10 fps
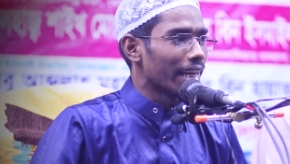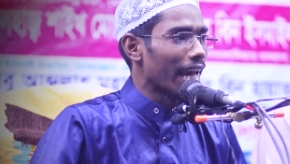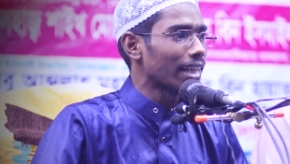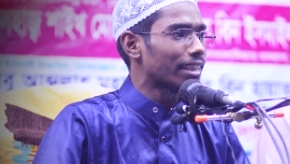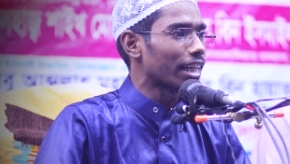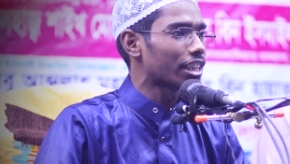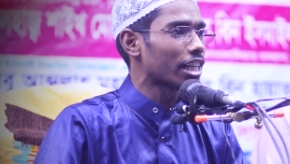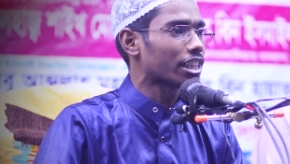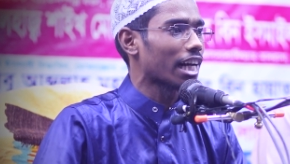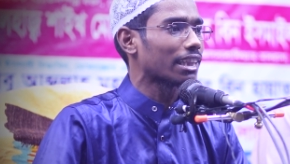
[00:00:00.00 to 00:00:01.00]
এই
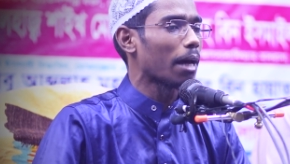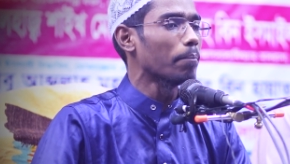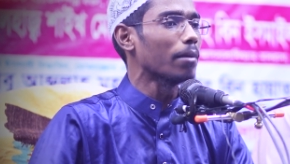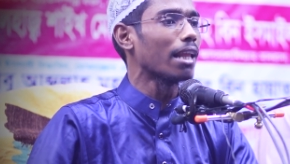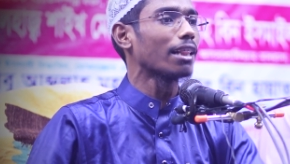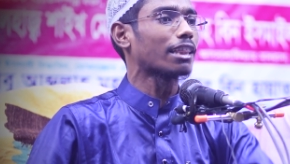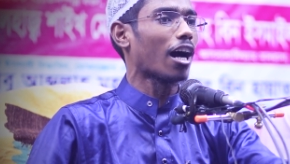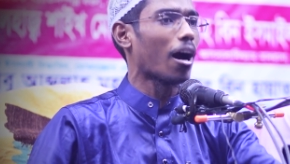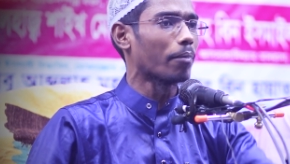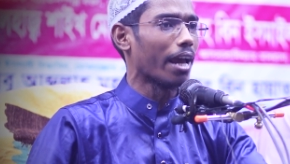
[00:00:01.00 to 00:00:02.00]
দেশের সাথে মিলতে
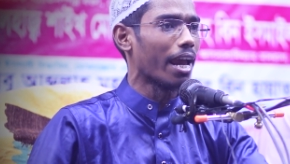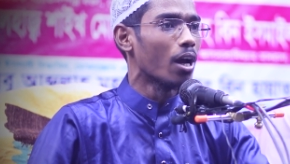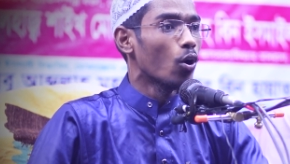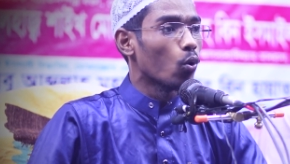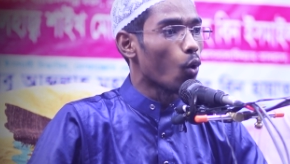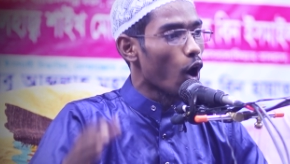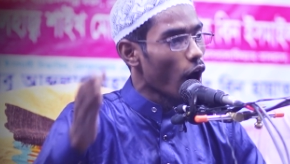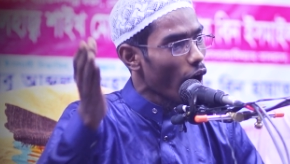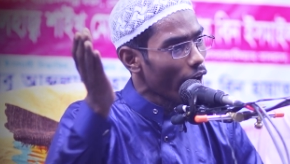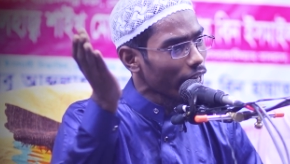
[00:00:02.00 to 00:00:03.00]
হবে
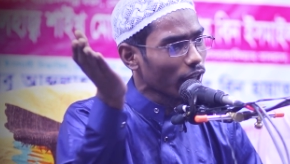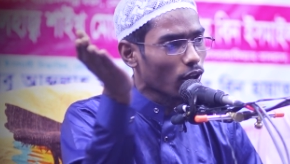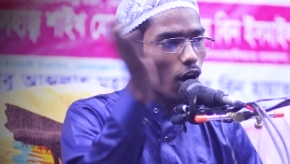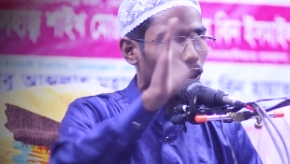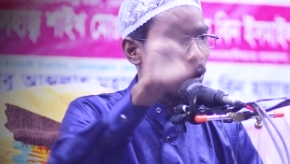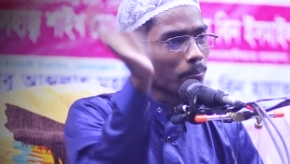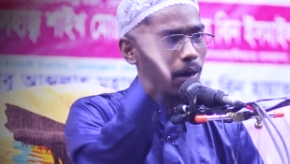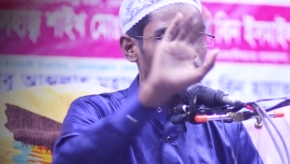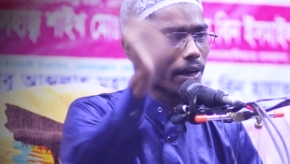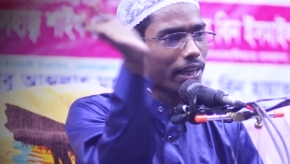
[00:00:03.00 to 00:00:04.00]
ওই
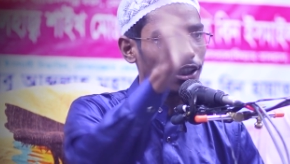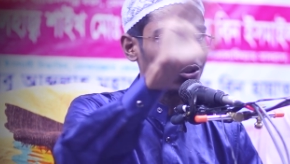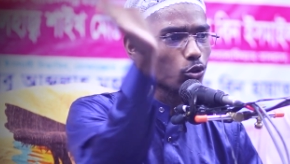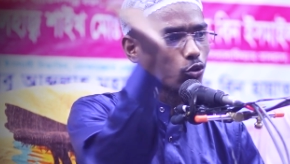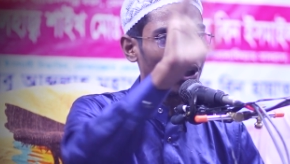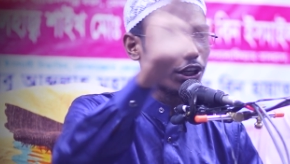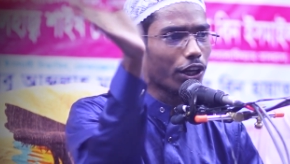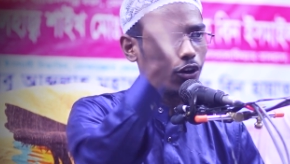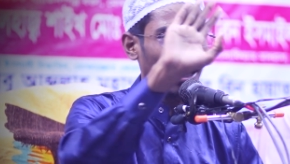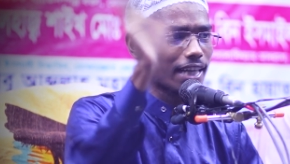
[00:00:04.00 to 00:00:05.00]
রকমভাবে কিছু
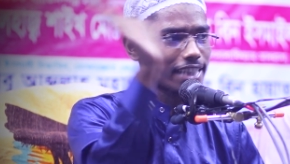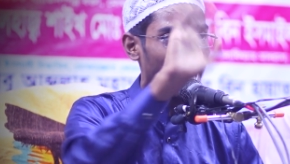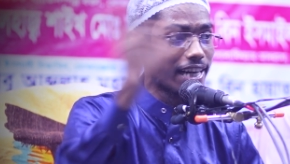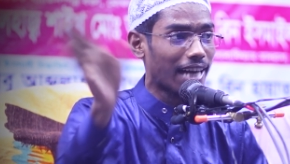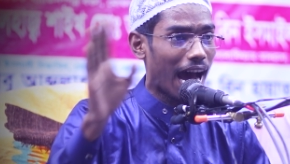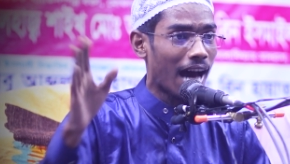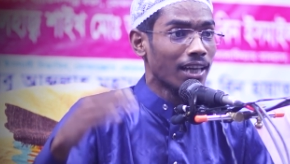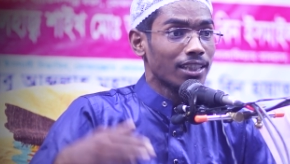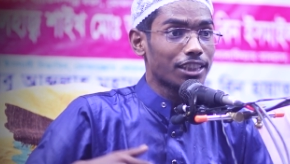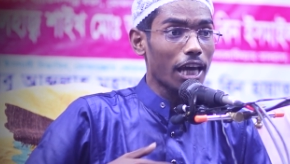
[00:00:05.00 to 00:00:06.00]
তৈরি করা যায় না
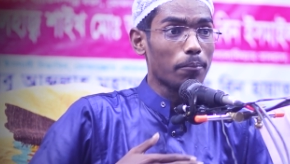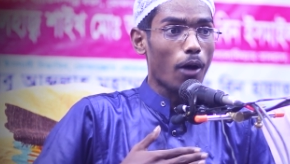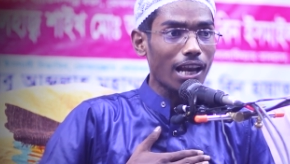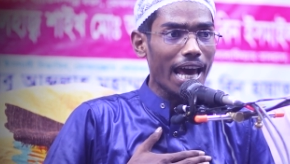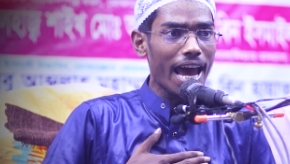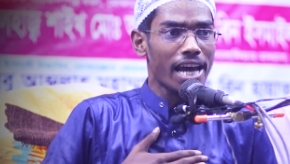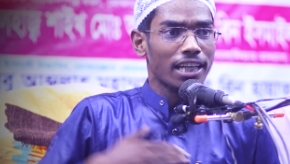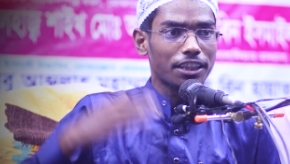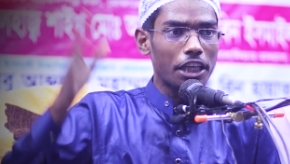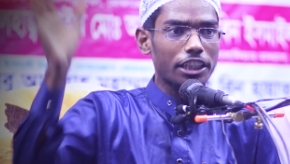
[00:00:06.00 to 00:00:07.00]
যে বলে
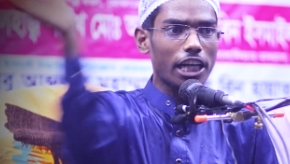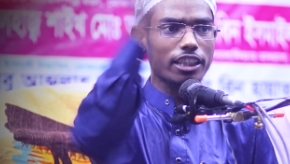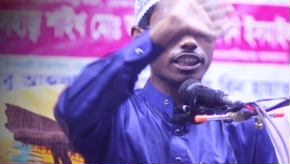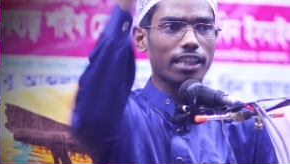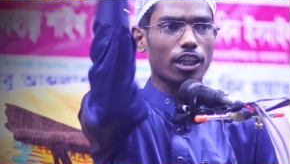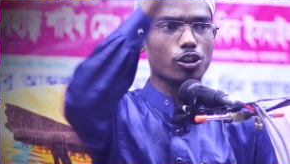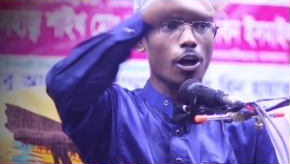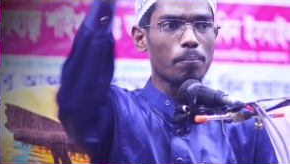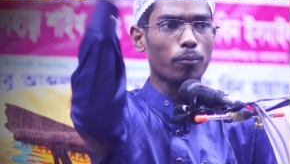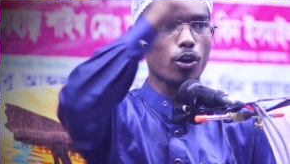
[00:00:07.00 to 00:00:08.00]
দেশের সাথে
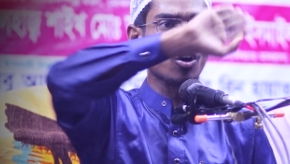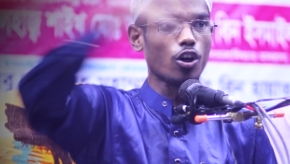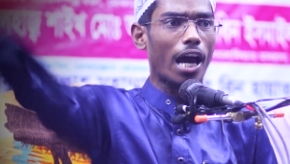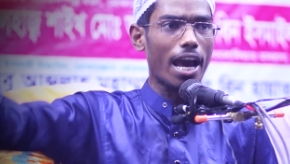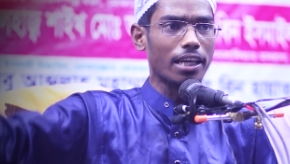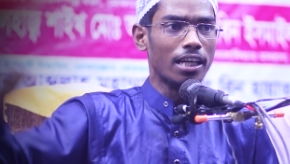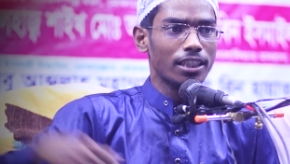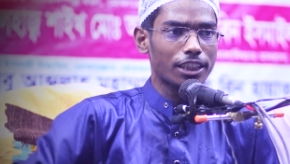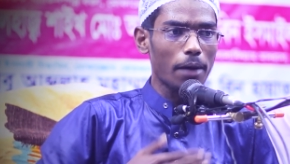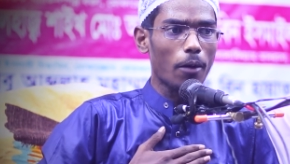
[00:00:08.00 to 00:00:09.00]
সম্পর্ক নাই
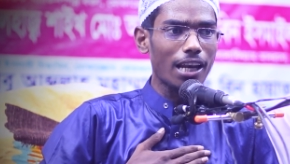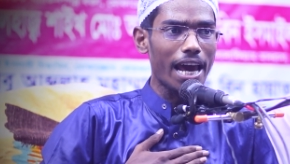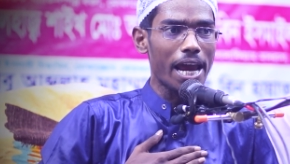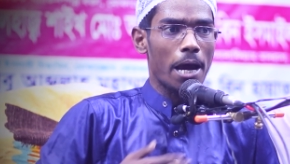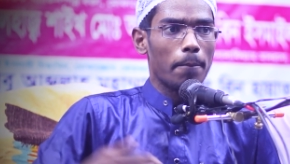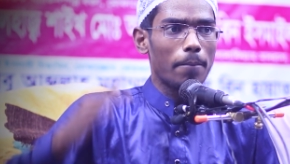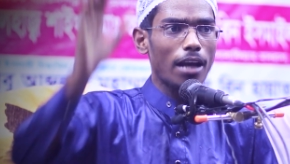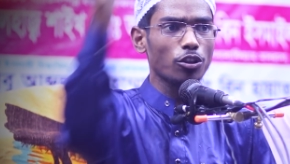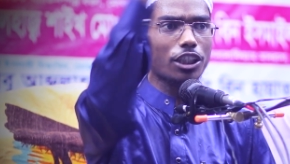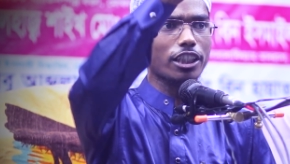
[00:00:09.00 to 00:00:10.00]
যে বলে
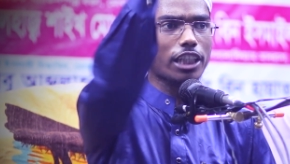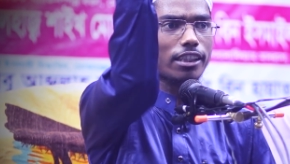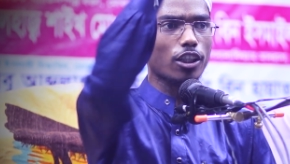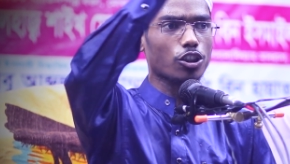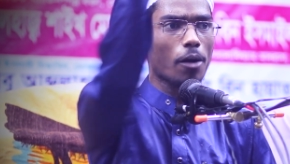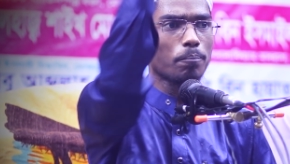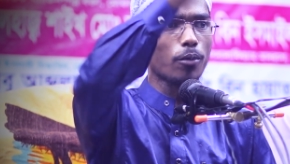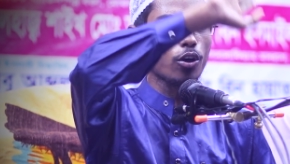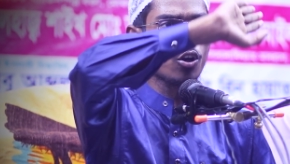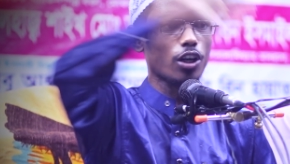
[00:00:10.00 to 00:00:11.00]
মানুষের সাথে
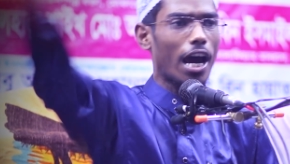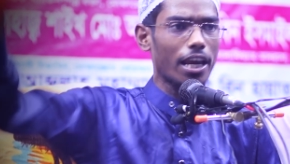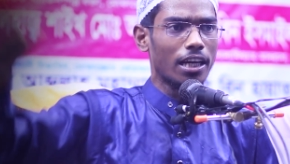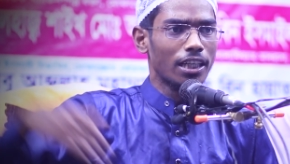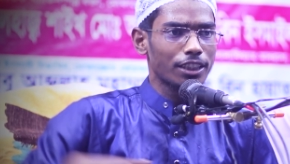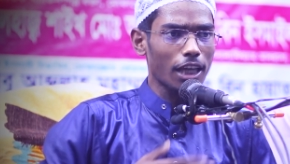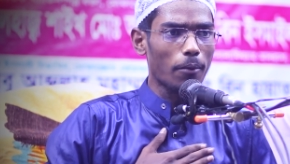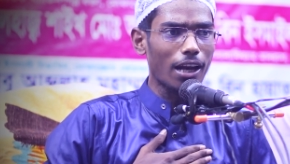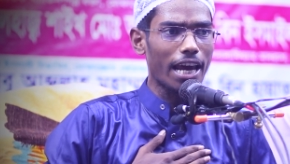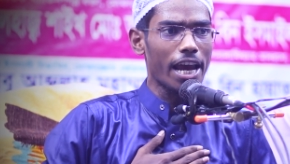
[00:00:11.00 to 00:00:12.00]
সম্পর্ক নাই যে
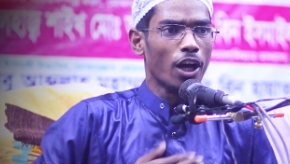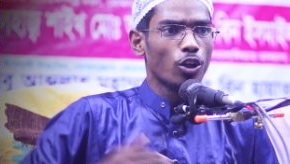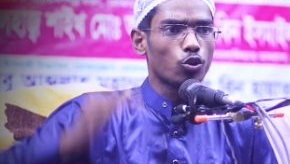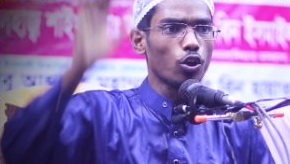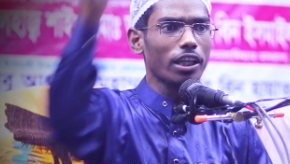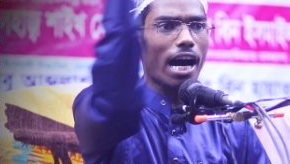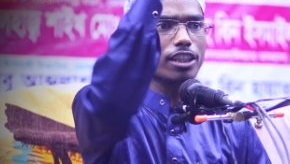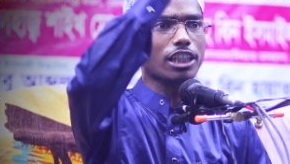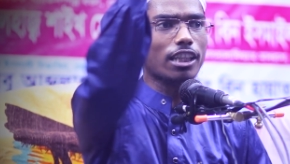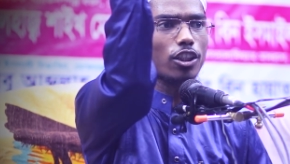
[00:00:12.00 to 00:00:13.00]
বলে
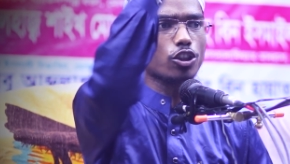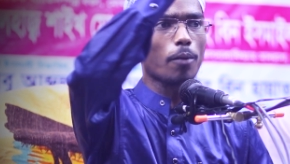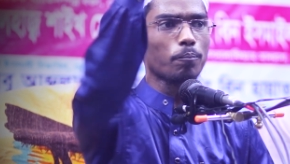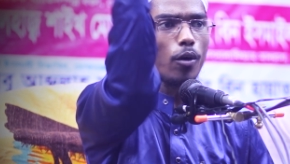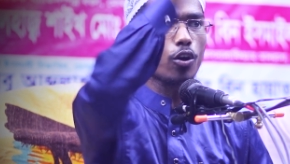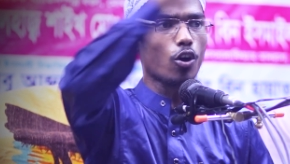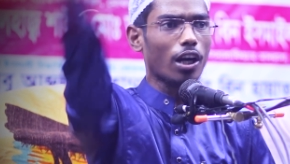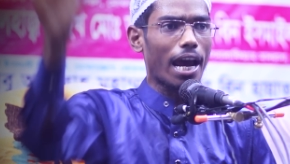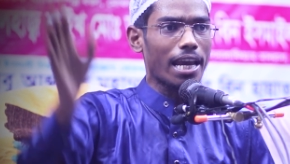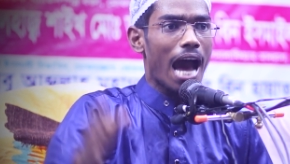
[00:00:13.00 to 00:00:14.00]
দুনিয়ার সাথে সম্পর্ক
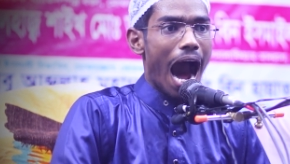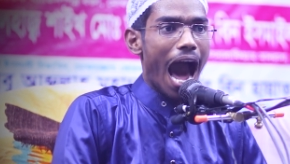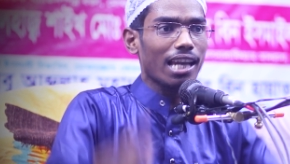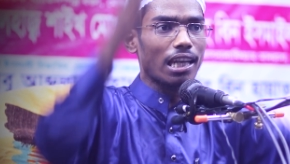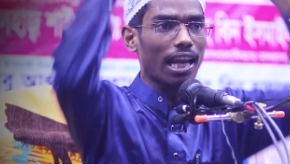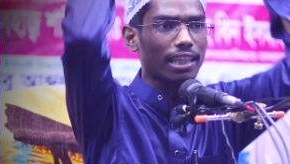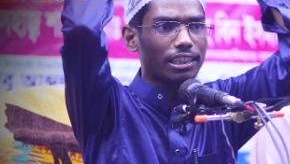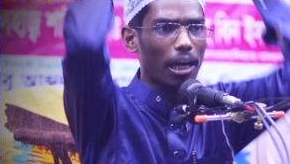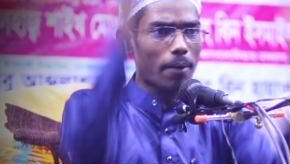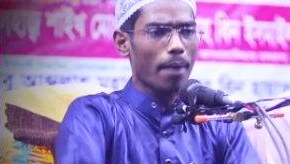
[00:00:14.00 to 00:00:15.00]
নাই আল্লাহ
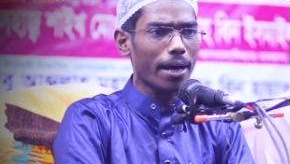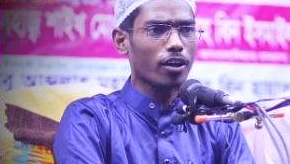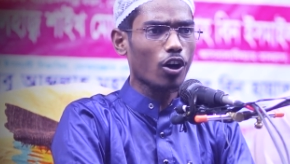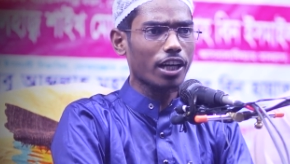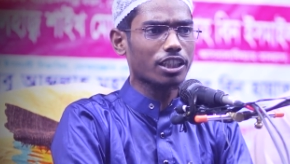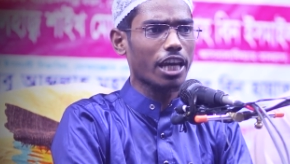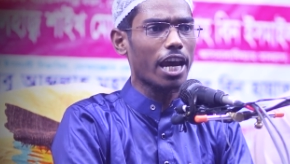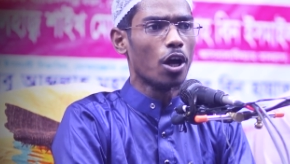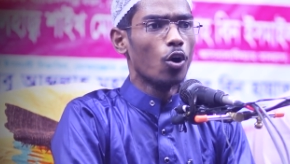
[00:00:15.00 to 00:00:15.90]
যেভাবে করেছে